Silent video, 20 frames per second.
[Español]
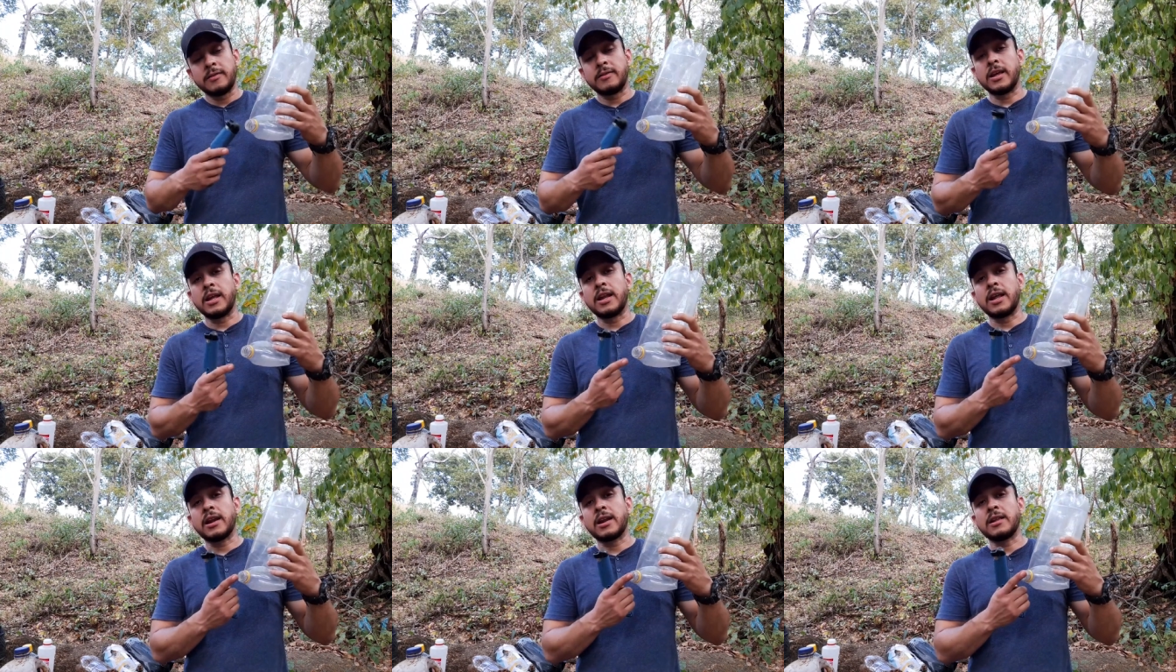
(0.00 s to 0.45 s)

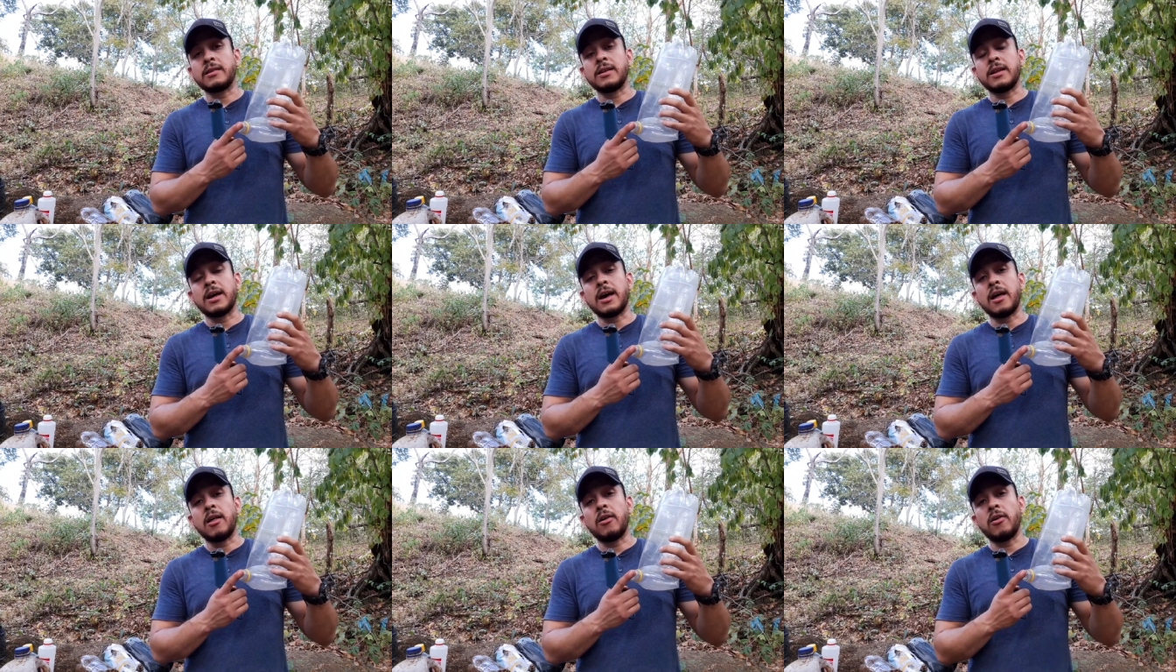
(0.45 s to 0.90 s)
tener
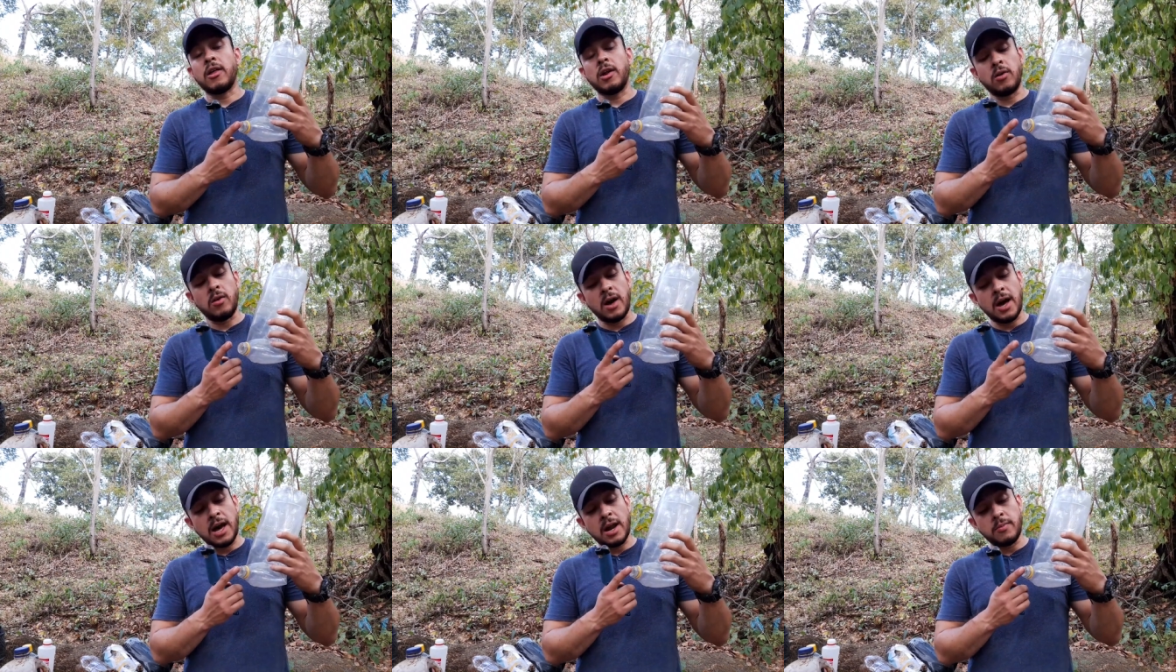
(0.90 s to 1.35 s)
retirado de
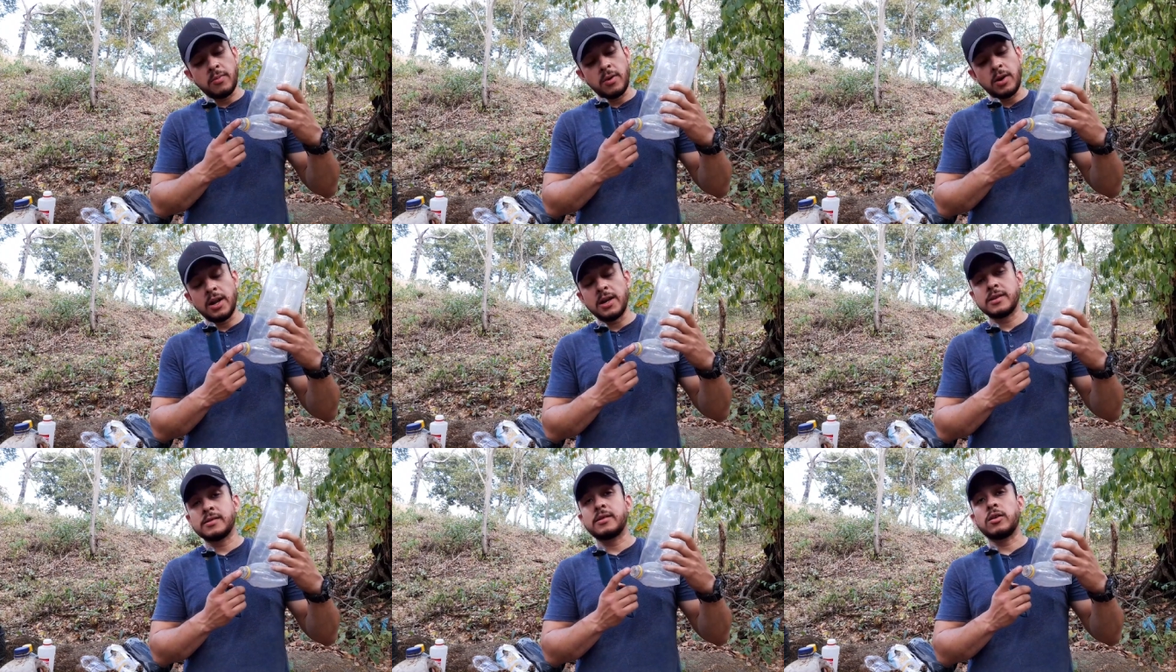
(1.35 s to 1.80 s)
los
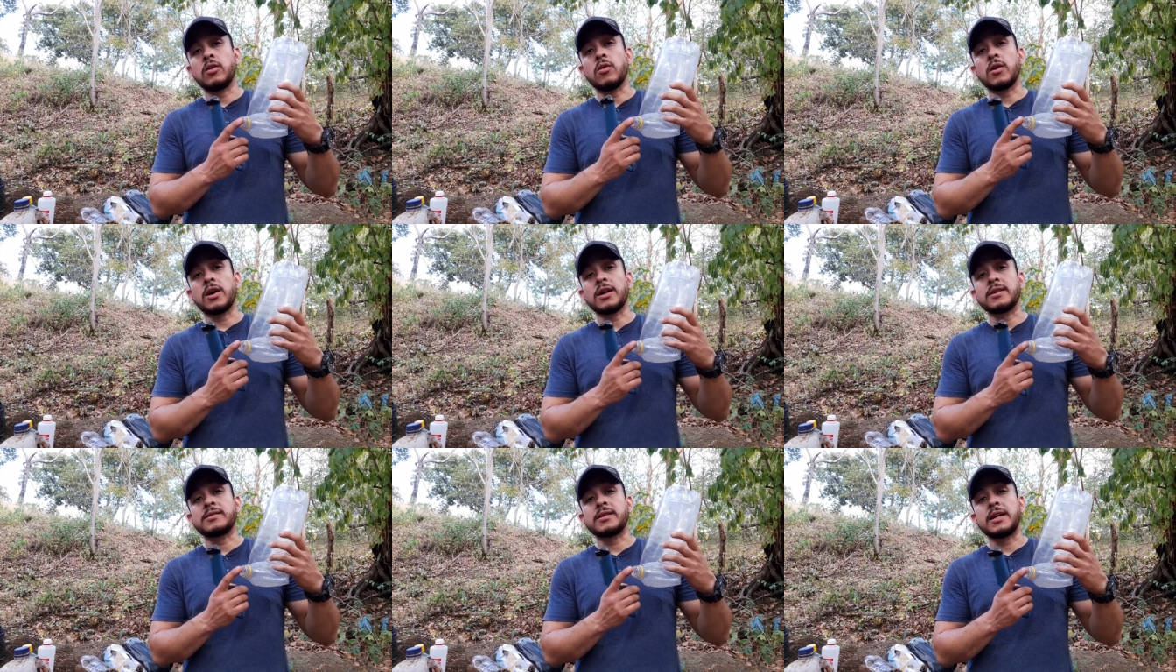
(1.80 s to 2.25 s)
árboles
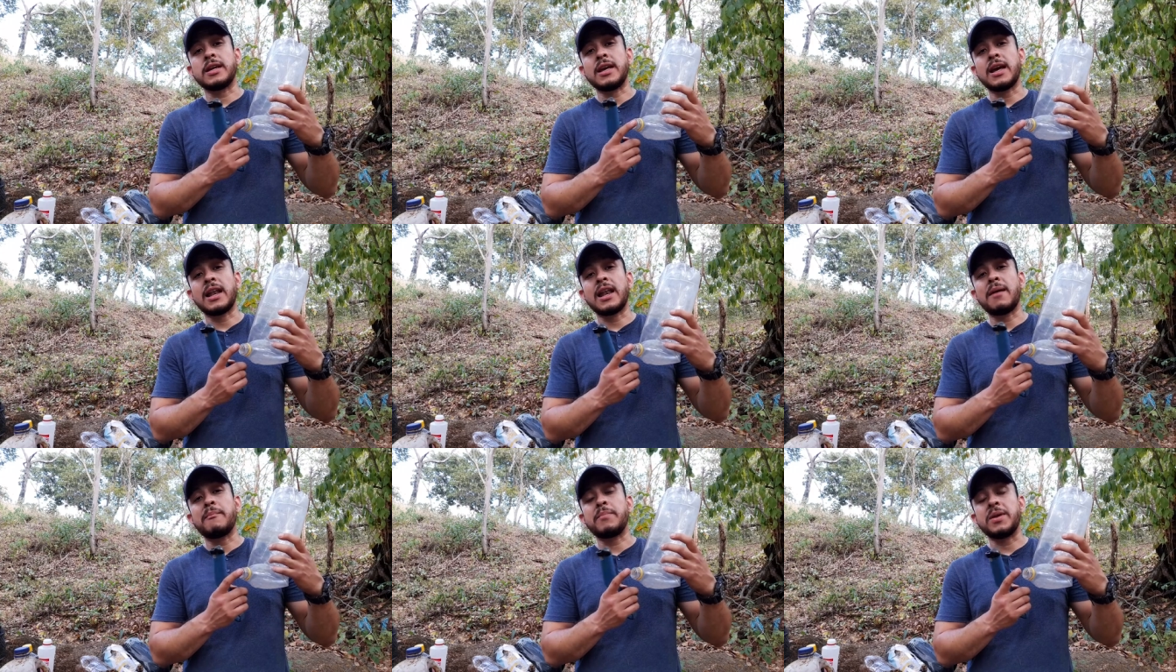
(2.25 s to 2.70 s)
lo que
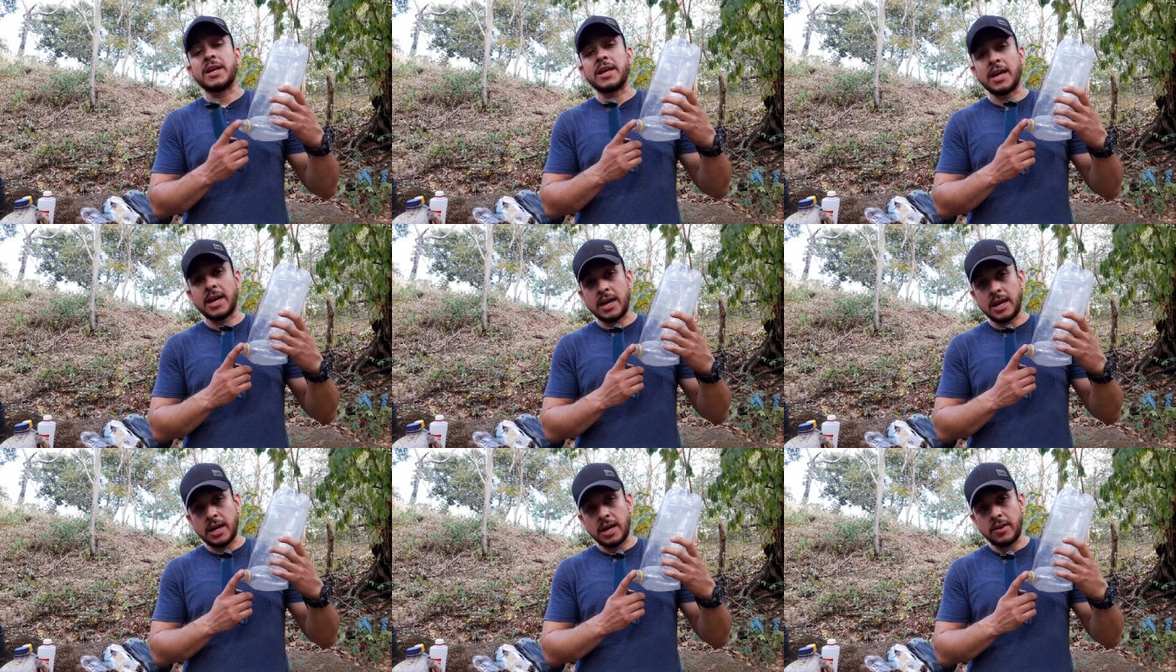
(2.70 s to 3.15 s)
sería la
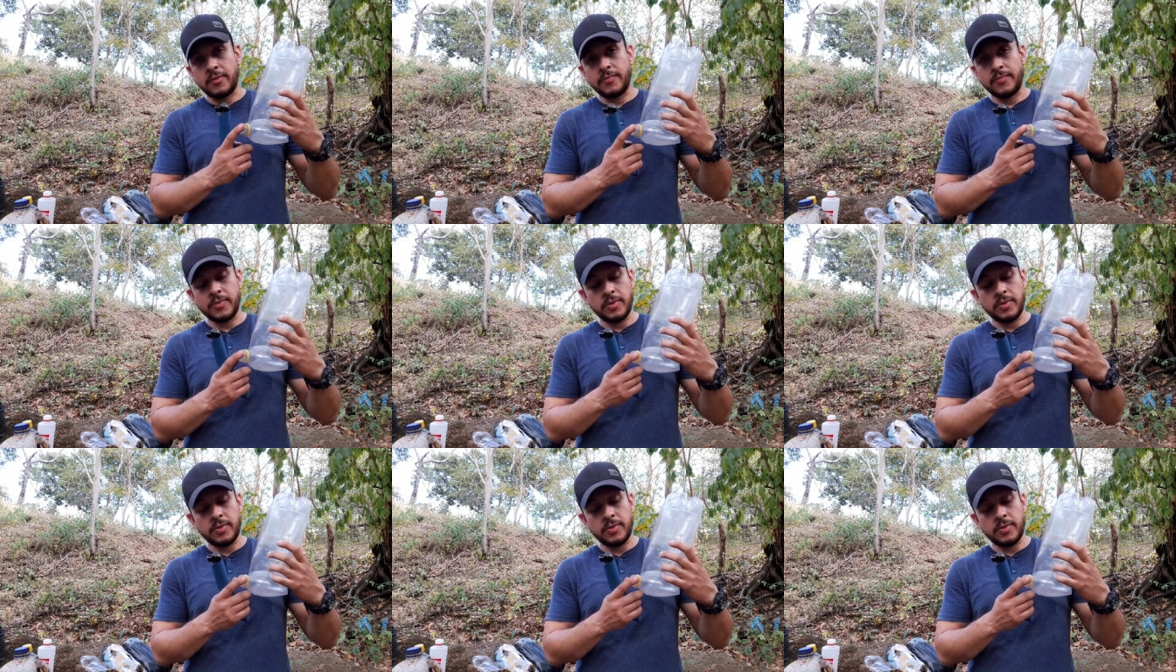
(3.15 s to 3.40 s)
piquera